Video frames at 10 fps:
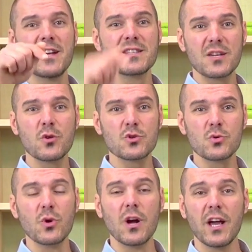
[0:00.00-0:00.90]

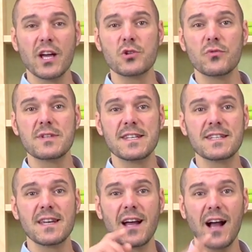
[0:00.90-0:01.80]
ci-dessous et je vous
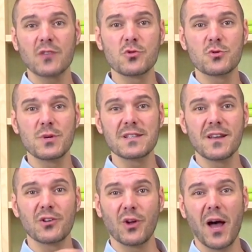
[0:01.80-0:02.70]
dis à tout de suite
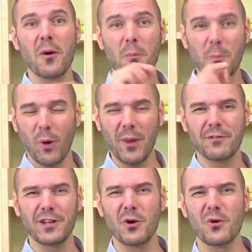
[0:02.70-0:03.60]
dans la première
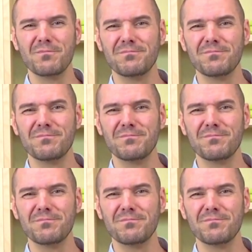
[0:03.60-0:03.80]
vidéo.